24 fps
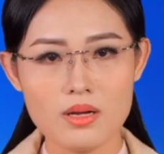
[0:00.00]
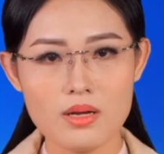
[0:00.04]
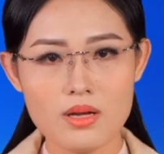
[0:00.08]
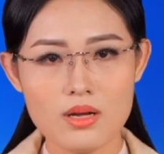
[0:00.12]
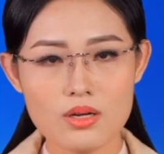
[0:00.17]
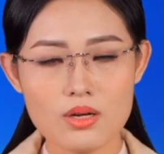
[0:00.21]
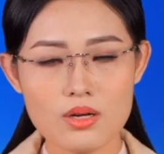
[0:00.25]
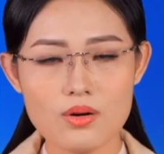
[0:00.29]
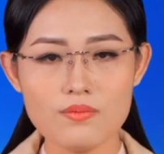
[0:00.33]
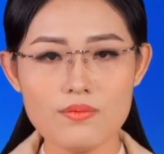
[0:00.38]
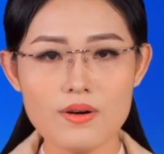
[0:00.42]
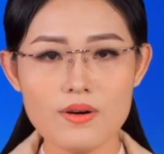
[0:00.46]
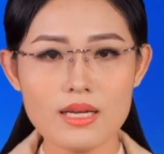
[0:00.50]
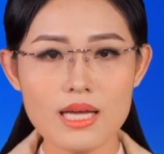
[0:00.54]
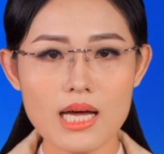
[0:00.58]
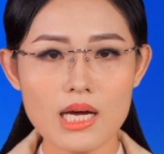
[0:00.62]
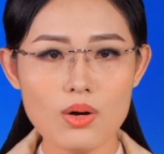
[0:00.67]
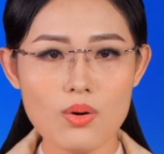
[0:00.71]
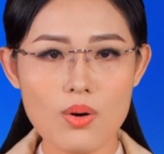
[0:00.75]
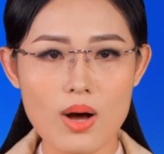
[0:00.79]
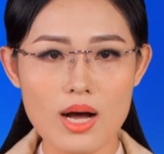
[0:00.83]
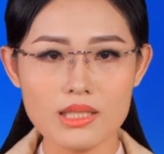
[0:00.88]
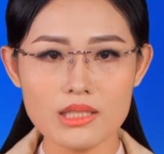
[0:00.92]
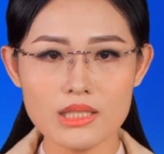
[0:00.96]
Cùng với các
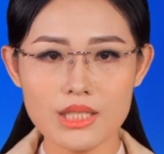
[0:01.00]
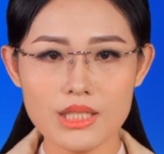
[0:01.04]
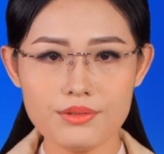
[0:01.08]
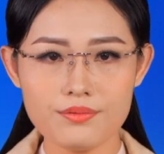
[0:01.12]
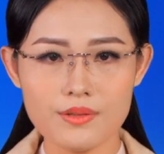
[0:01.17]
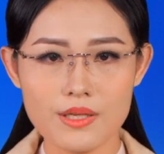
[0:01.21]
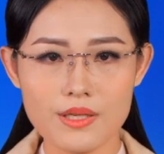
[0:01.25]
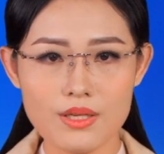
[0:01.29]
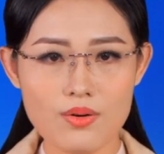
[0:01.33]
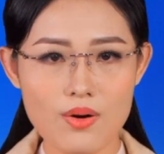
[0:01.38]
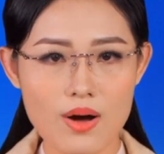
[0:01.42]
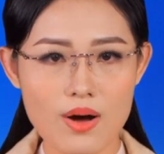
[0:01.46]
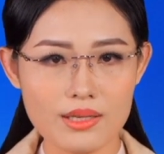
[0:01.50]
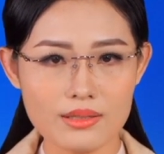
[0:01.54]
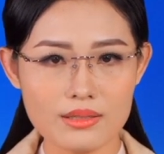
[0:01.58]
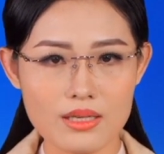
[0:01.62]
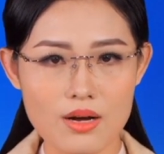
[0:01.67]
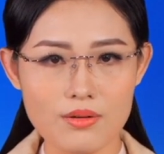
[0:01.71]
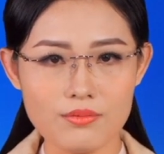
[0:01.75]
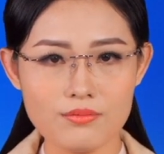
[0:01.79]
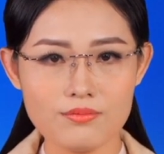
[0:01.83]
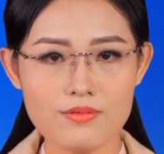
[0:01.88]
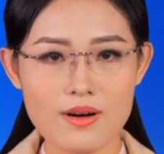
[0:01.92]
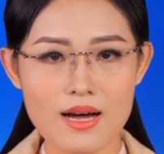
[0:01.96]
khoản chi phí hoạt
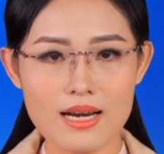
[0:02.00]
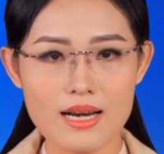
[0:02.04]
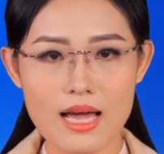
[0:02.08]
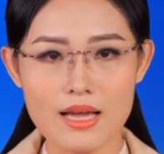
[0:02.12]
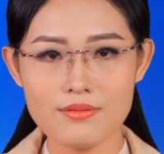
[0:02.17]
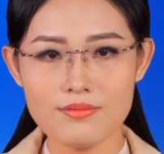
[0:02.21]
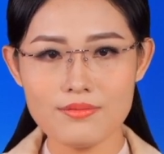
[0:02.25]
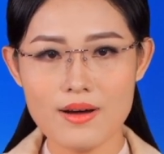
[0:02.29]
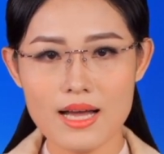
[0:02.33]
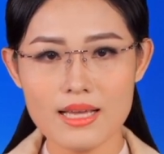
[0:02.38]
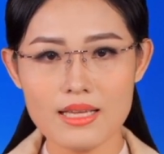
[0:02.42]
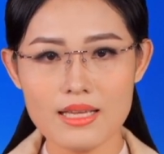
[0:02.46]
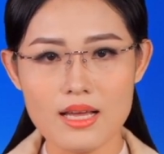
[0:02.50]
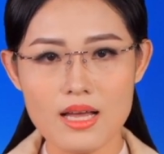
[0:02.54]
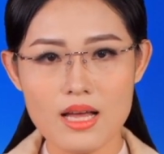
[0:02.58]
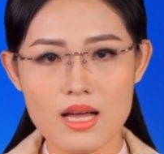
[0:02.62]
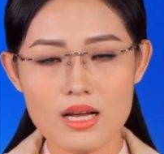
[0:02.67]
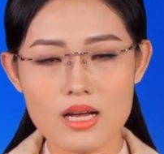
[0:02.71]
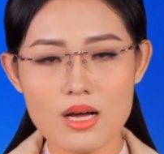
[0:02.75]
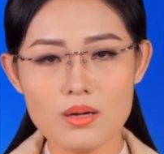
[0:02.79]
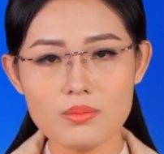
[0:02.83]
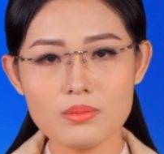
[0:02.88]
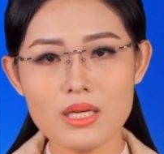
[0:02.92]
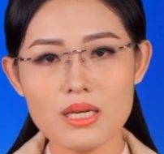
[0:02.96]
động và lãi vay,
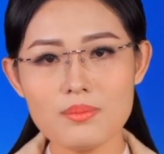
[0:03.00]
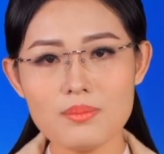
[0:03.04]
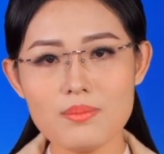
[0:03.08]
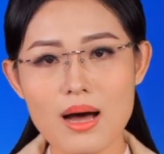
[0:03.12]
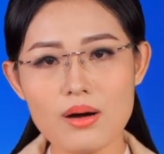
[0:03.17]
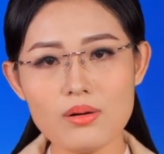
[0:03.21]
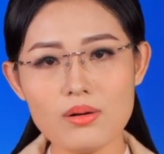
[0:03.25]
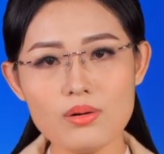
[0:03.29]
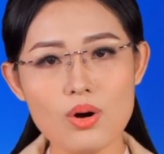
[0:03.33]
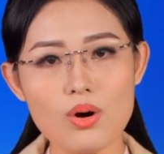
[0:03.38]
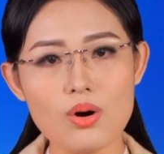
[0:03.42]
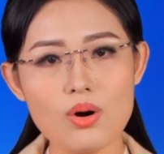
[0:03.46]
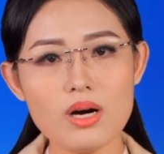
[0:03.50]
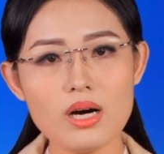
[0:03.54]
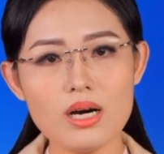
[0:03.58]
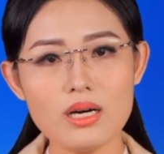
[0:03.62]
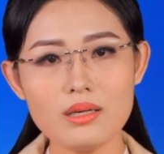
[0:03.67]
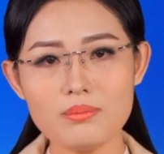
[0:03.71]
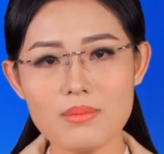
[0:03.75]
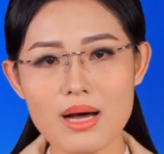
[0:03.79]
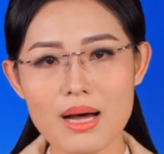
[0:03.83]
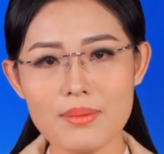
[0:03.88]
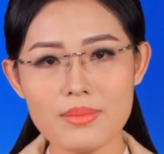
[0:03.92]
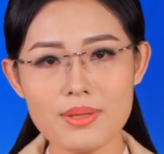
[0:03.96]
công ty báo lỗ hơn
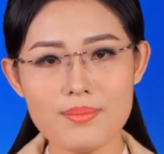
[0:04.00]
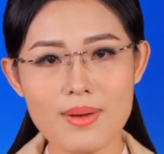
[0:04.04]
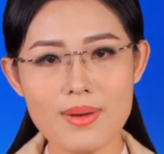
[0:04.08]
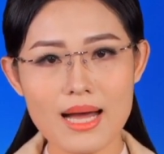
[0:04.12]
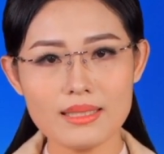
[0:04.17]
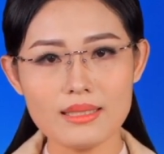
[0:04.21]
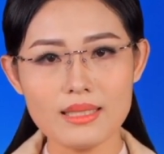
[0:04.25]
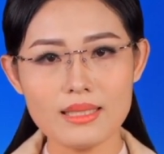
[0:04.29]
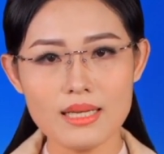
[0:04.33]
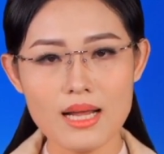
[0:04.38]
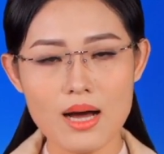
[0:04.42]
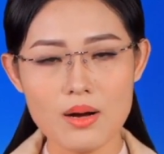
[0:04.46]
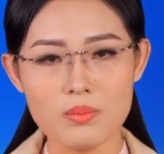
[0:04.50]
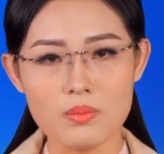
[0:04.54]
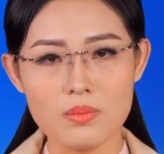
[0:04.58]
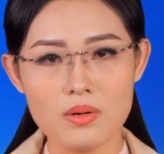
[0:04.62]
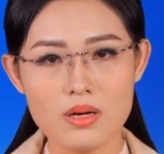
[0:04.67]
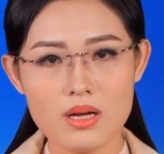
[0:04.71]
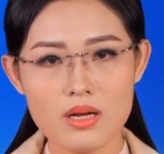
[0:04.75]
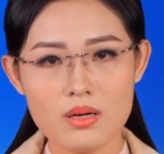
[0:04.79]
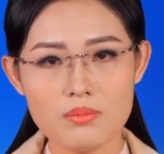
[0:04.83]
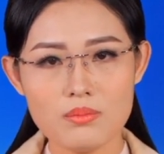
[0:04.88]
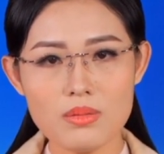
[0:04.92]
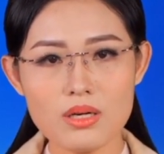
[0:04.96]
ba mươi ba tỷ đồng,
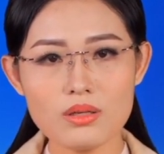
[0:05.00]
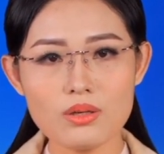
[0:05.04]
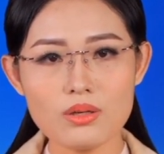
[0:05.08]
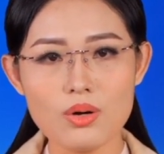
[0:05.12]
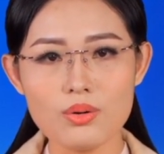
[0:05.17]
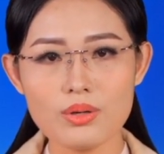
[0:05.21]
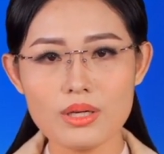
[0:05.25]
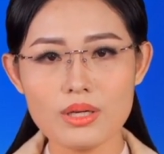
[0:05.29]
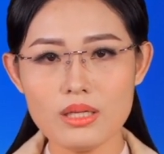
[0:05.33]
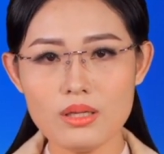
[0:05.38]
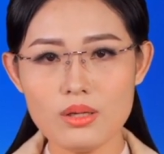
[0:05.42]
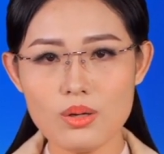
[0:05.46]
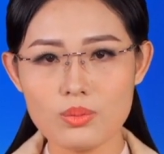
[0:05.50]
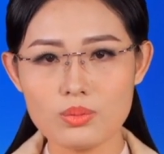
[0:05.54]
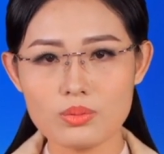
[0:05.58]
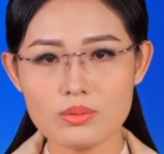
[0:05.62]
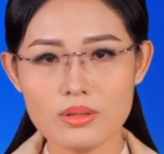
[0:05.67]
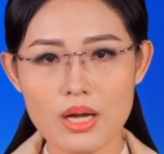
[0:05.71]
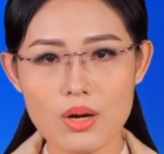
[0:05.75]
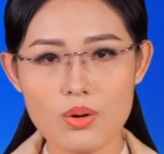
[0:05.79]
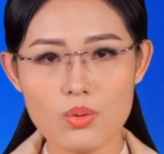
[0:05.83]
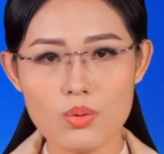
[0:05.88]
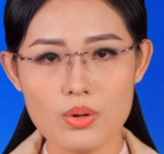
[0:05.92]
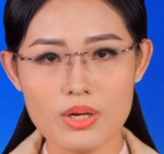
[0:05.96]
mức lỗ kỷ lục
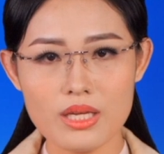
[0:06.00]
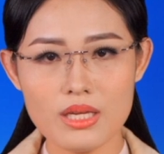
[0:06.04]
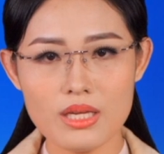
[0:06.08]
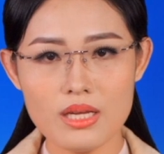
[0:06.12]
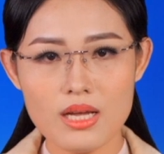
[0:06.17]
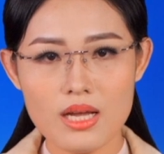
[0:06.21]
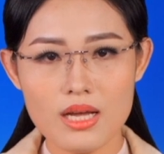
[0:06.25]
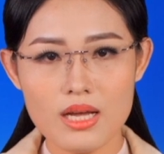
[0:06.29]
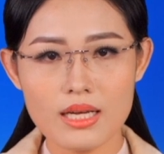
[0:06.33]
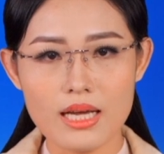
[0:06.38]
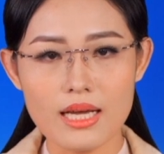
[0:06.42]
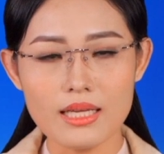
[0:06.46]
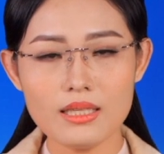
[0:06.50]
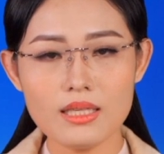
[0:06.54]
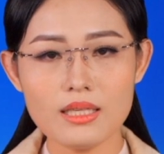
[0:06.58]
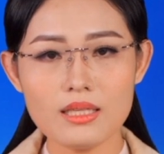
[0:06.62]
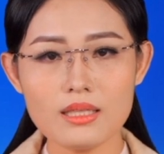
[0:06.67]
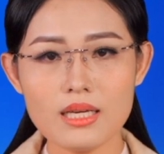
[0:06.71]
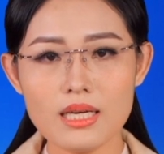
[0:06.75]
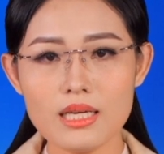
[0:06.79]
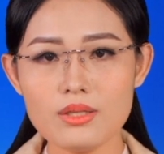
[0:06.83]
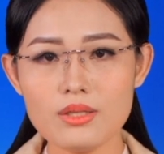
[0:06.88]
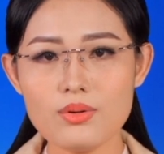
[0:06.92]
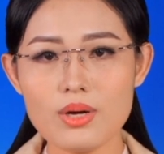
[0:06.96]
theo quý kể từ
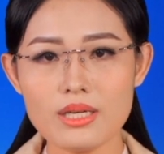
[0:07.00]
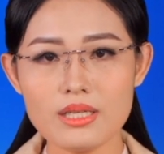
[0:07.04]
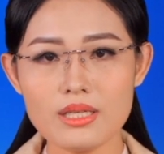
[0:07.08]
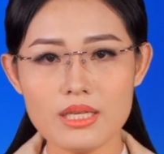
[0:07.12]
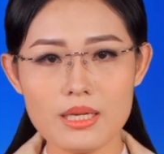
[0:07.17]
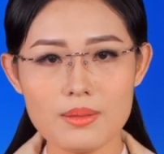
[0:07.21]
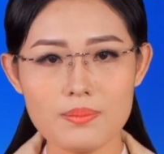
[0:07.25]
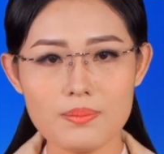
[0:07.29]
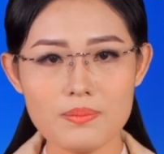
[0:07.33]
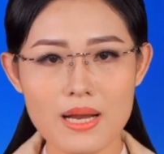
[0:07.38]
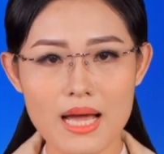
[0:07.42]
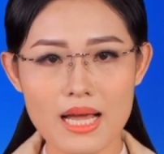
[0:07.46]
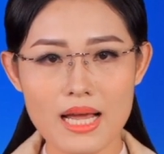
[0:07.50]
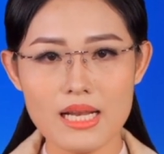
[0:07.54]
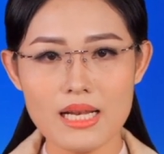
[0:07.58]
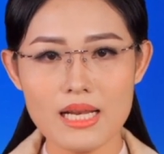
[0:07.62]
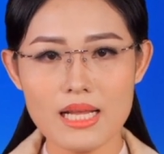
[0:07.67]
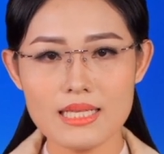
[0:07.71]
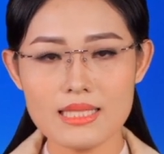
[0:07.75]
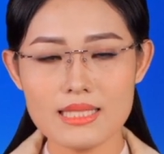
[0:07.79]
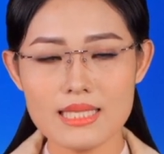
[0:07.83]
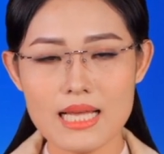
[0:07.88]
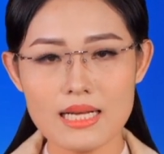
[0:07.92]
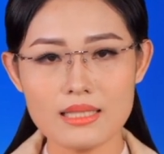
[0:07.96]
khi doanh nghiệp này lên
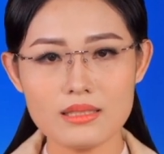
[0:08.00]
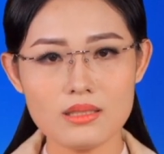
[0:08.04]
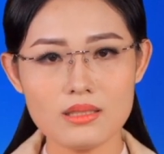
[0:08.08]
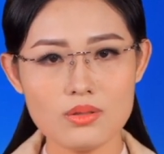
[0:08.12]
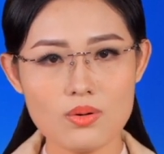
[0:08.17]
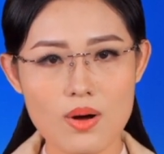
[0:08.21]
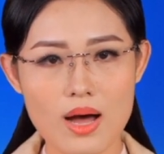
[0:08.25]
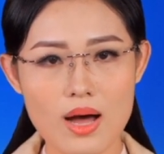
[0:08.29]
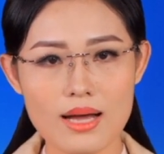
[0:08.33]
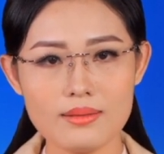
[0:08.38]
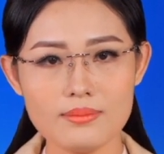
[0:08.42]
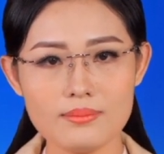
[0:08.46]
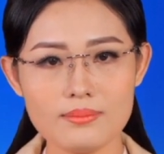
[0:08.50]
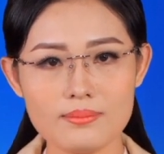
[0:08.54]
sàn chứng khoán.